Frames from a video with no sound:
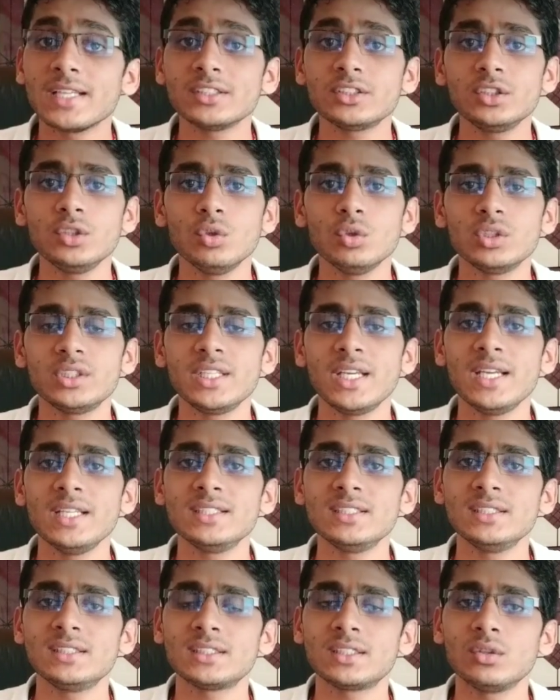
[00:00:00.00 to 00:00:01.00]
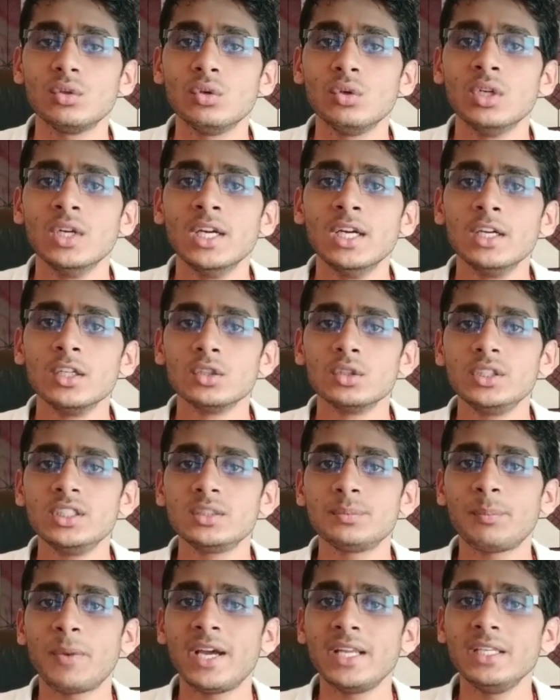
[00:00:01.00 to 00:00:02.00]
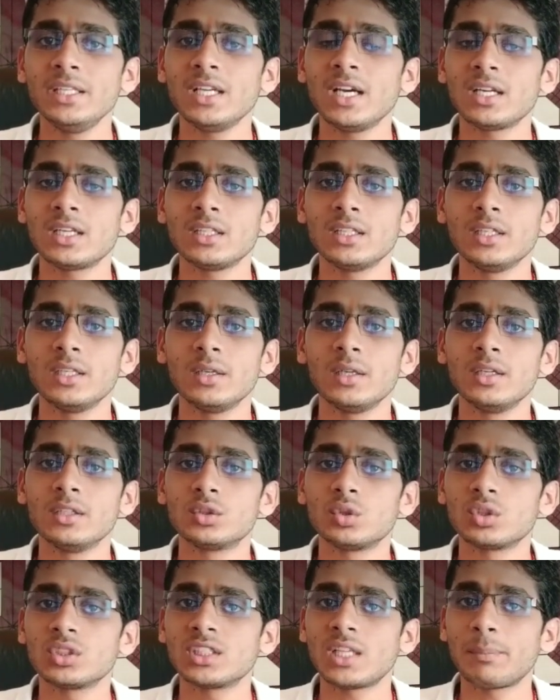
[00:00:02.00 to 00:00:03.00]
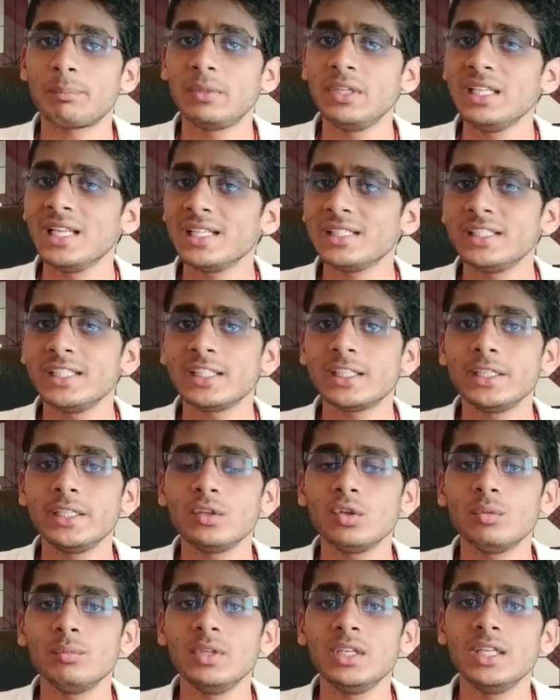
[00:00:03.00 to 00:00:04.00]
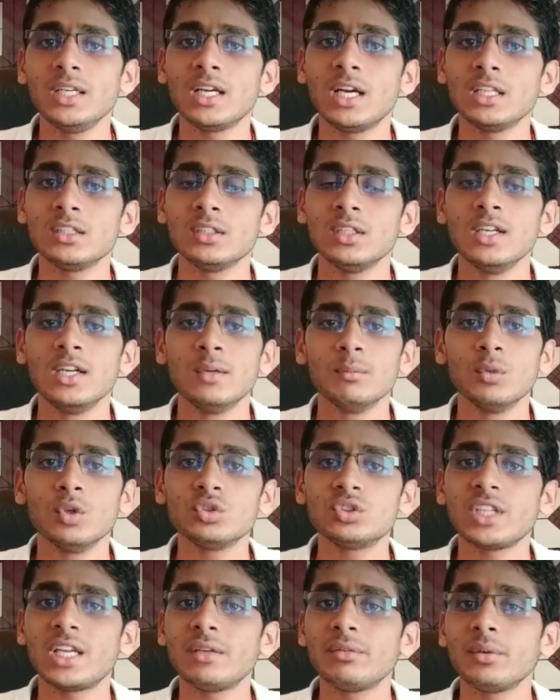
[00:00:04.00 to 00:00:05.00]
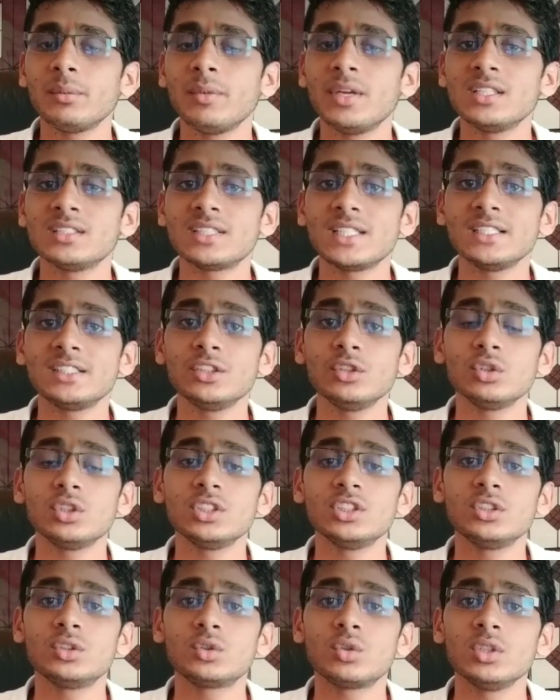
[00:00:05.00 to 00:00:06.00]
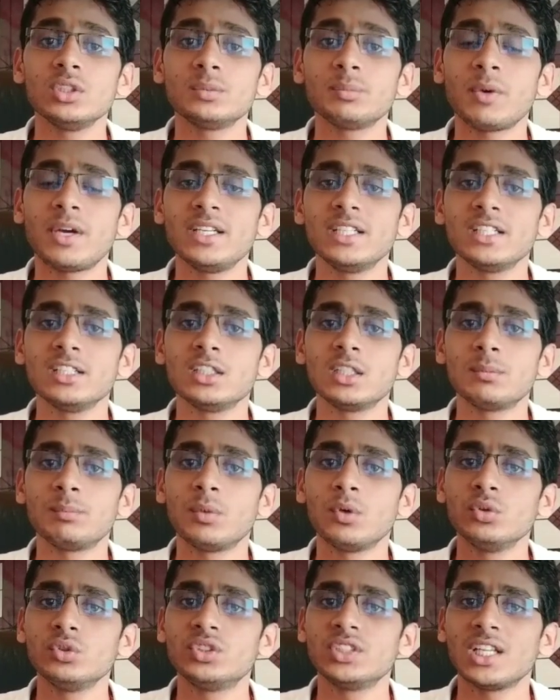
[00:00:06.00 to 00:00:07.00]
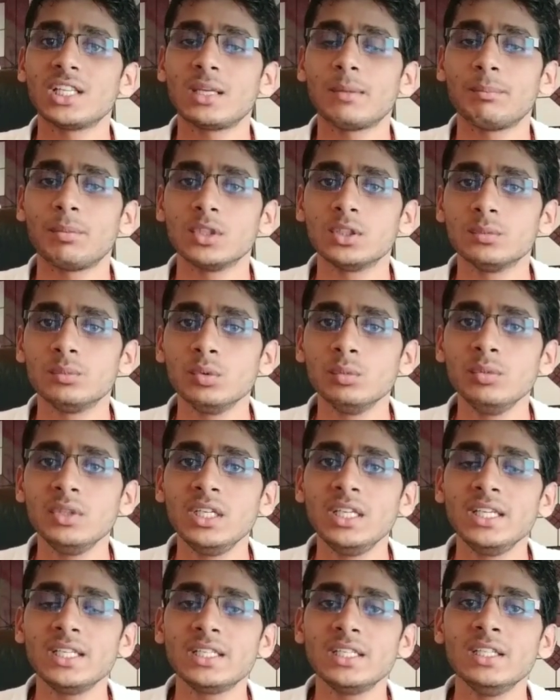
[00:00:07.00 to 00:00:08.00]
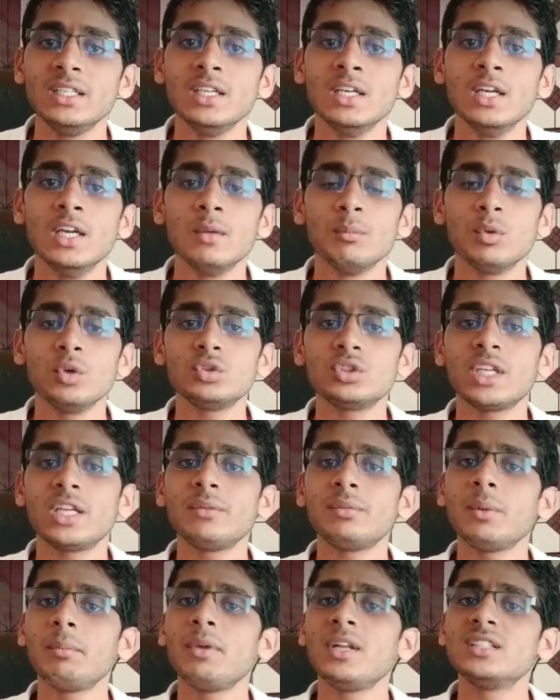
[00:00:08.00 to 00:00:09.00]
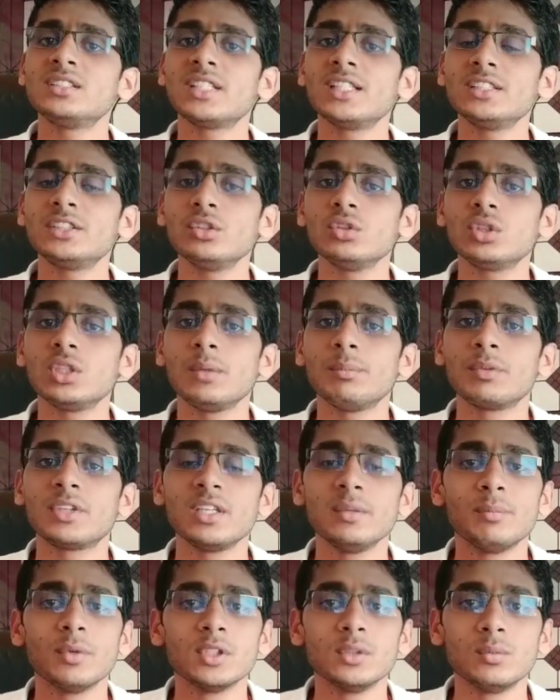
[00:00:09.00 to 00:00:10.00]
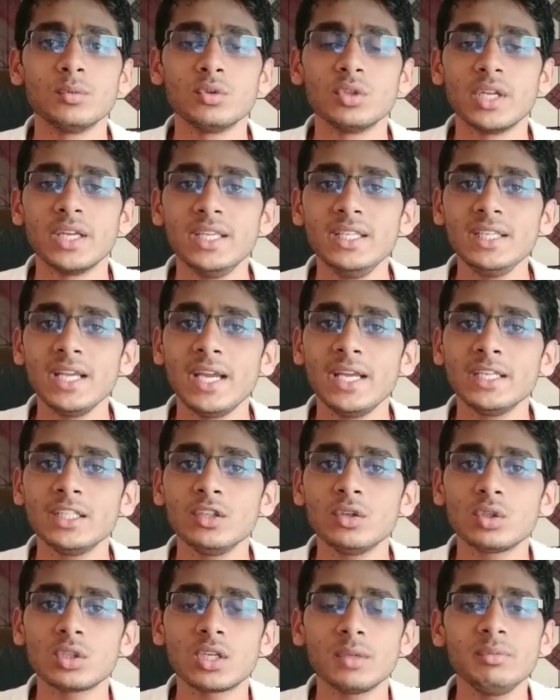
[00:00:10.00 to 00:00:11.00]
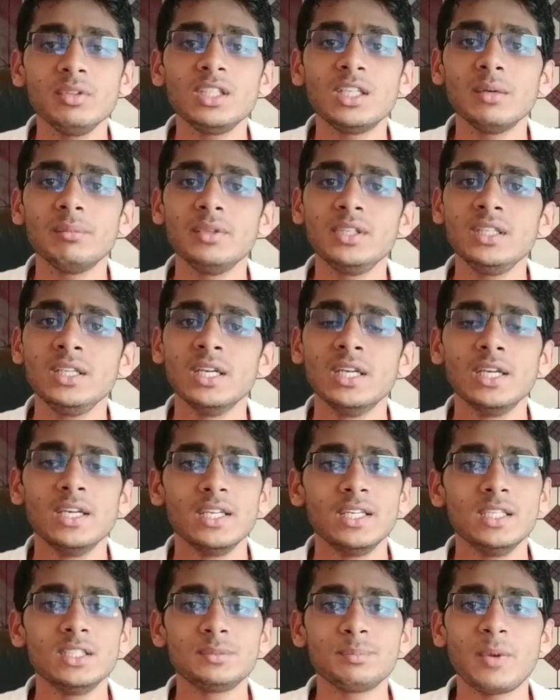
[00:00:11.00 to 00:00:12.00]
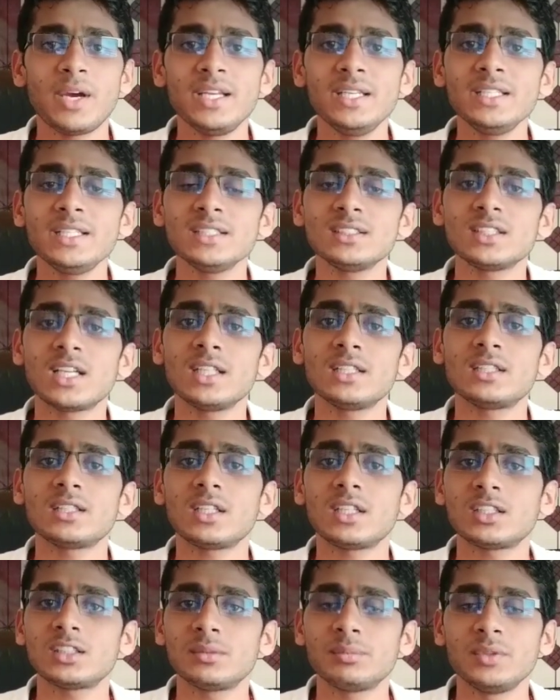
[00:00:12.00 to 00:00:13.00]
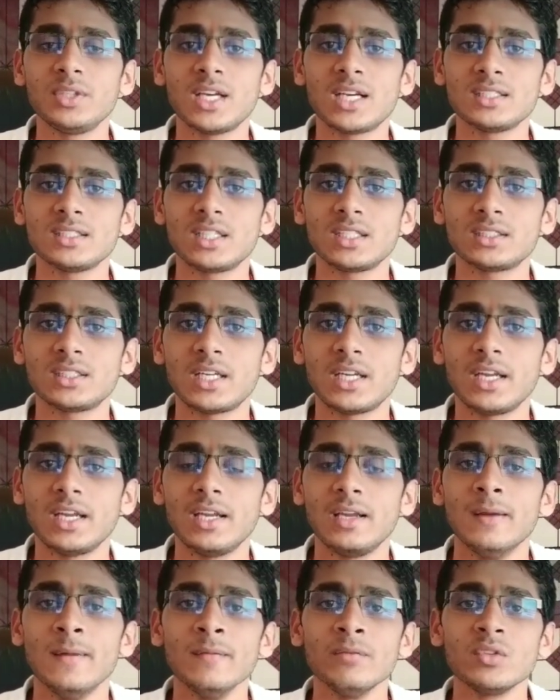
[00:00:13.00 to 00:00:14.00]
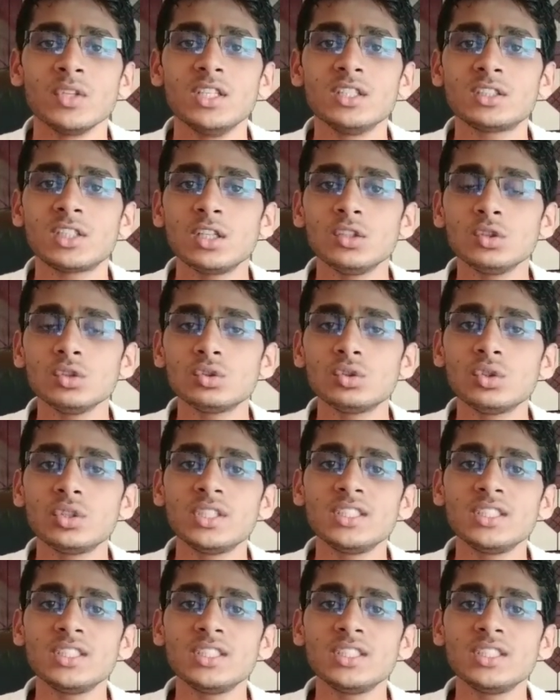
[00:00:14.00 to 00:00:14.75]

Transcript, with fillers: ऐसी होती है जिसको इस पानी का थोड़ा सा पीला देखने को मिलेगा बहुत सारी फीमेल्स ऐसी होती है जिसको इस पानी के अंदर बहुत ज्यादा बदबू मिलेगी बहुत सारी फीमेल्स ऐसी होती है कि बदबू नहीं आएगी और कभी कभी इस पानी के साथ रक्त भी आ जाता है इसका दोस्तों